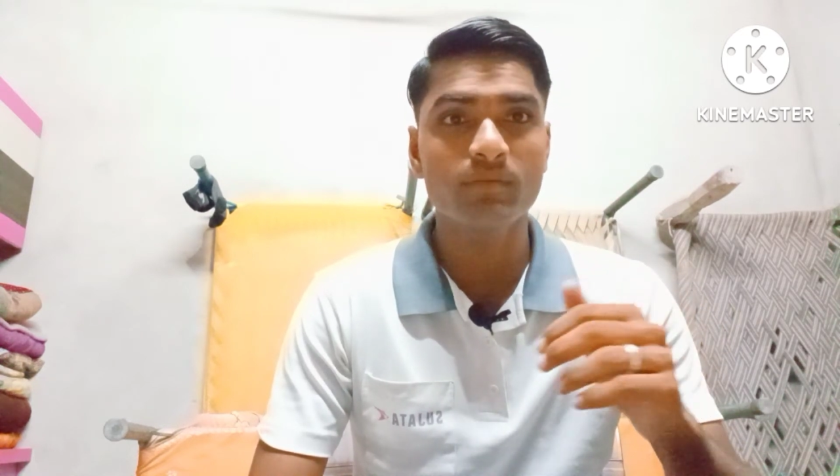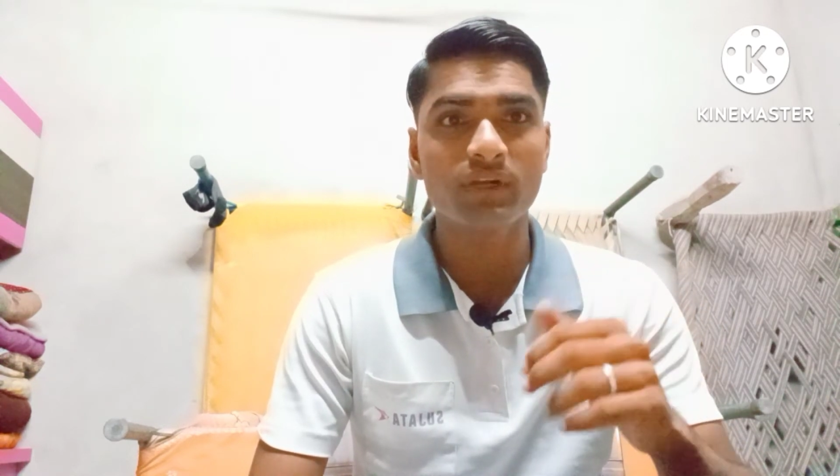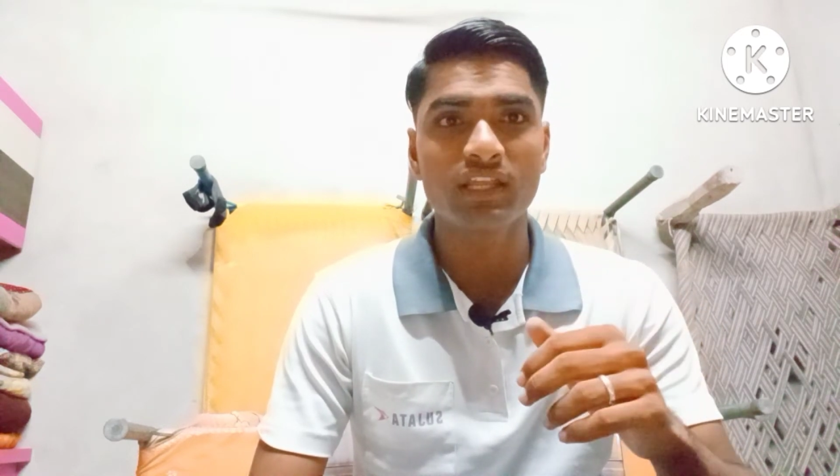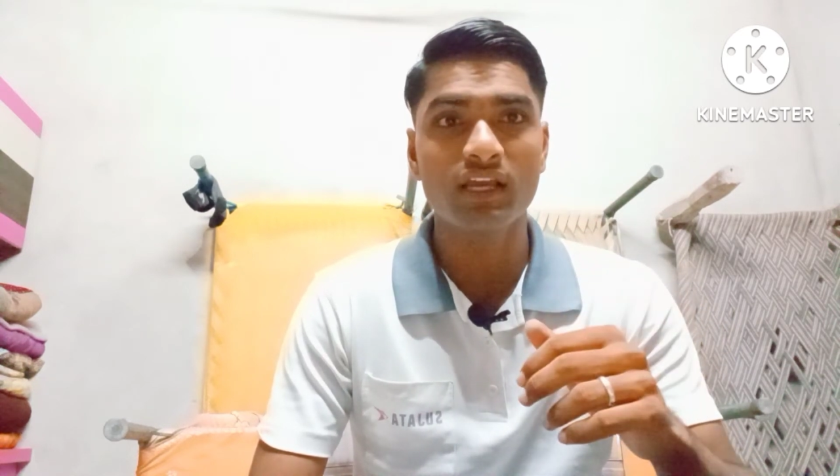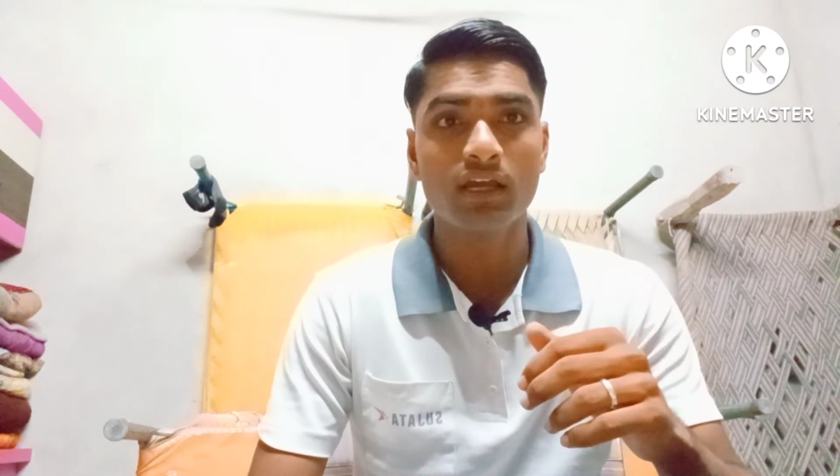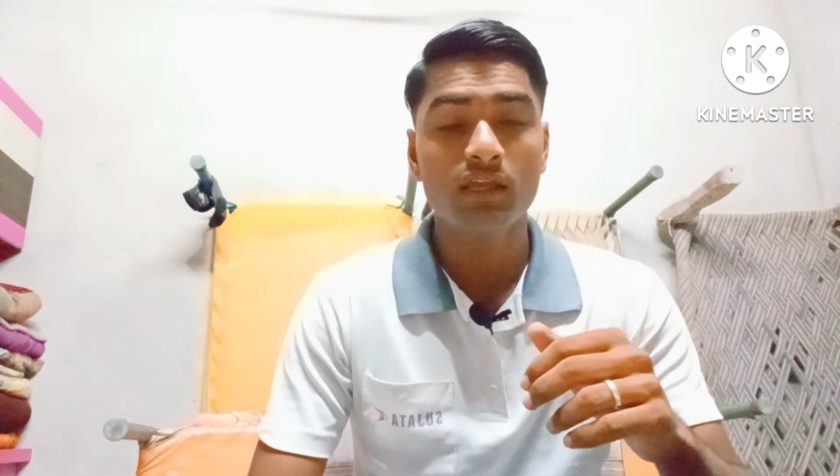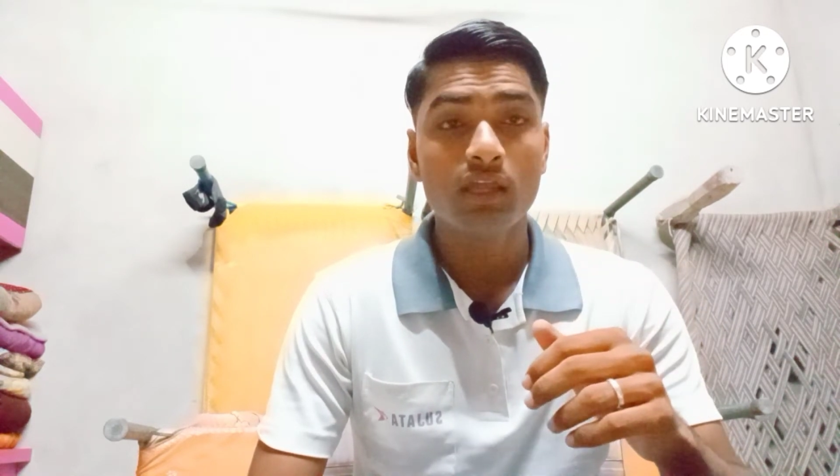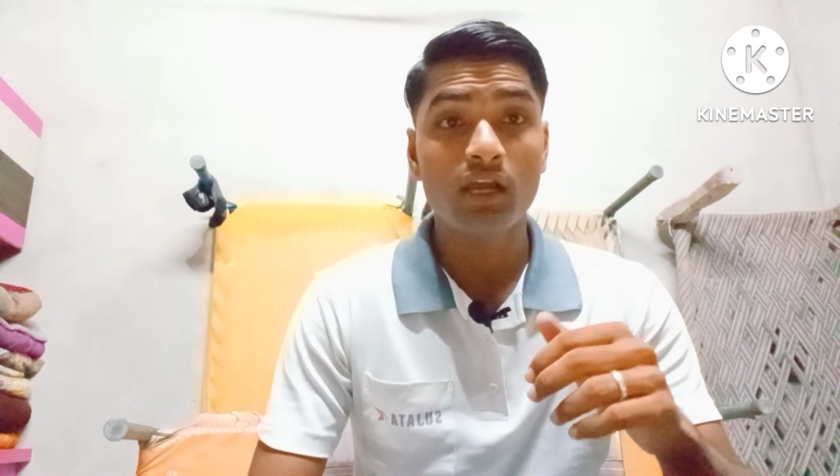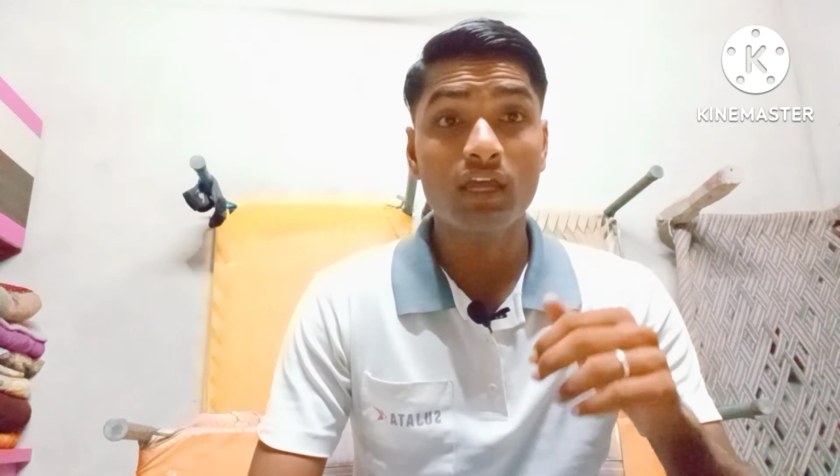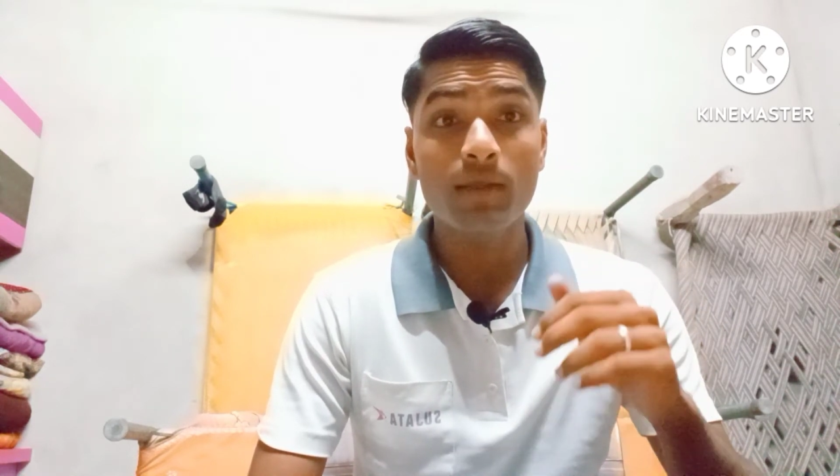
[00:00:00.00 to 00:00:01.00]
बढ़ेगा
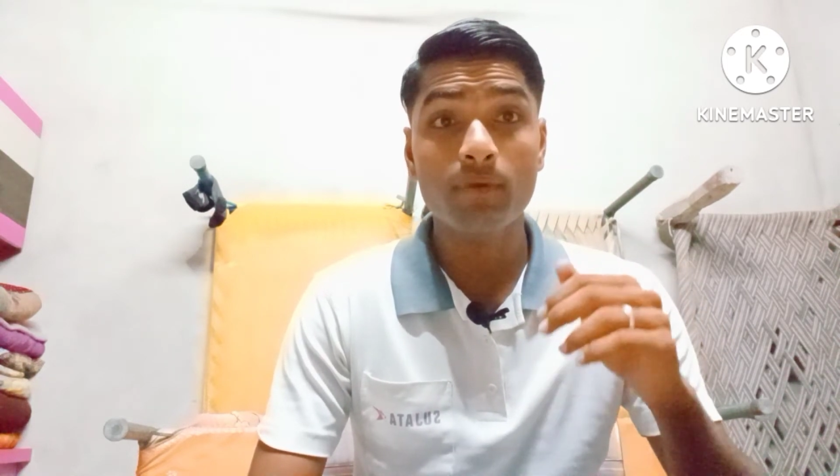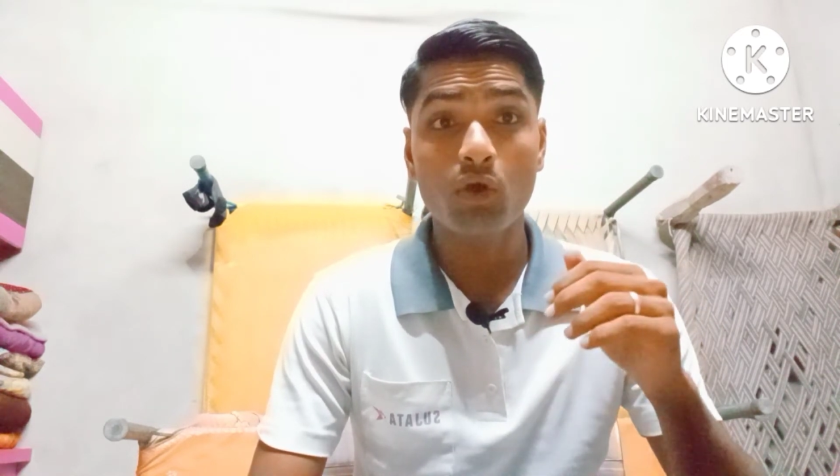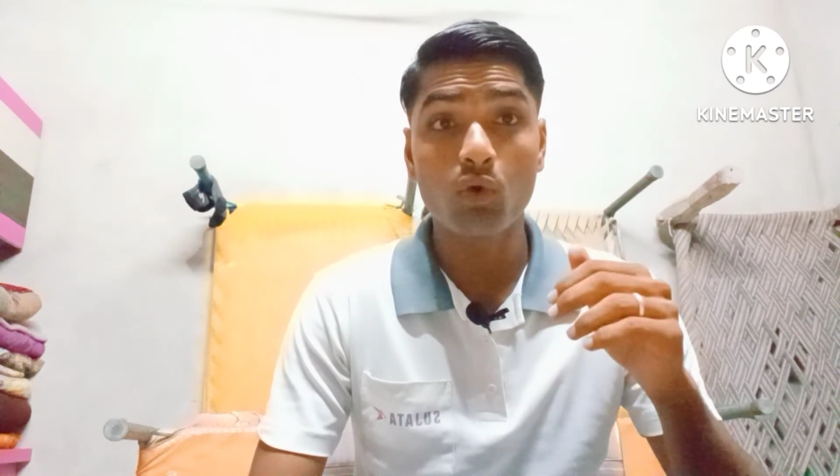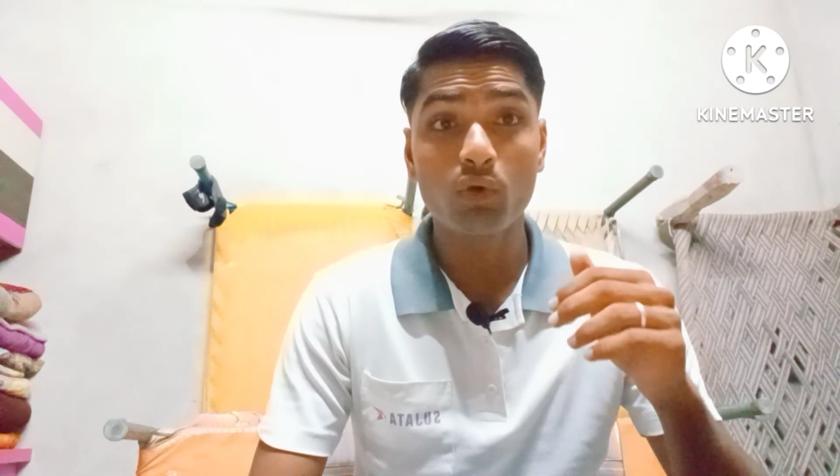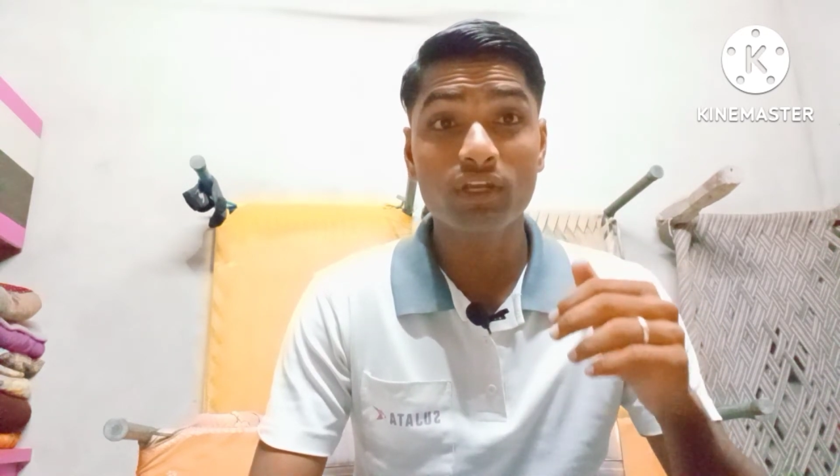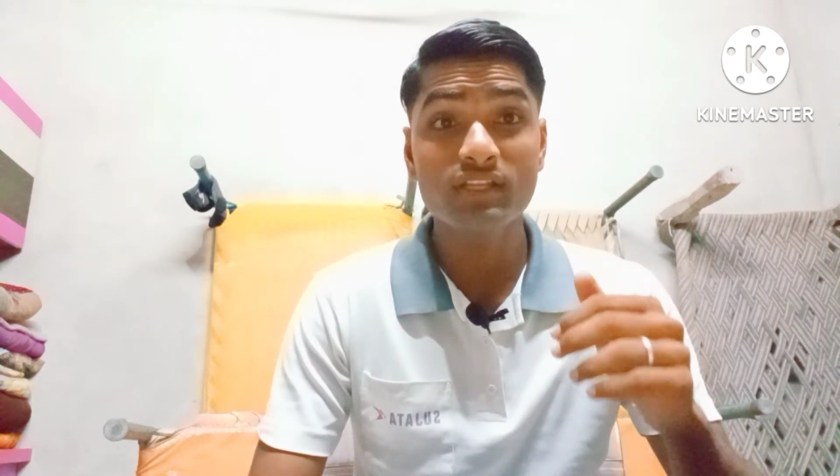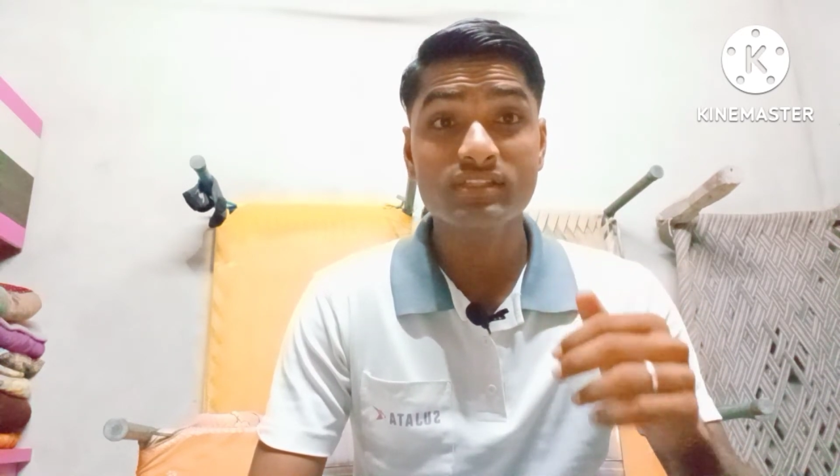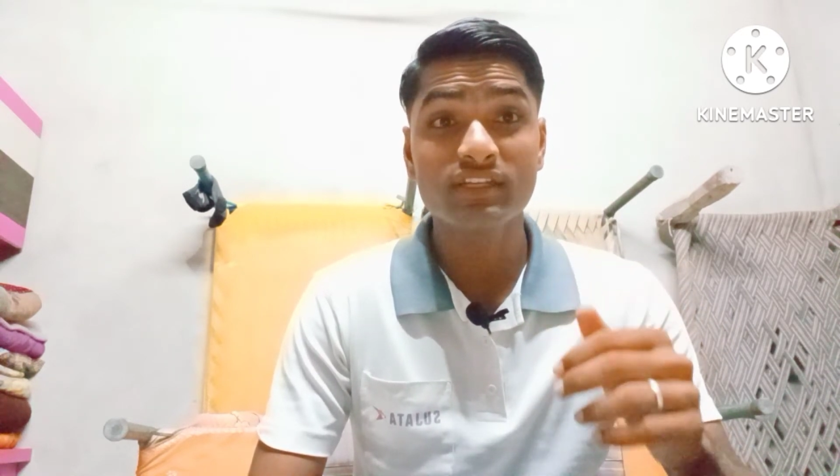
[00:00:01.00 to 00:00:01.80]
अगर आपका ऑडियंस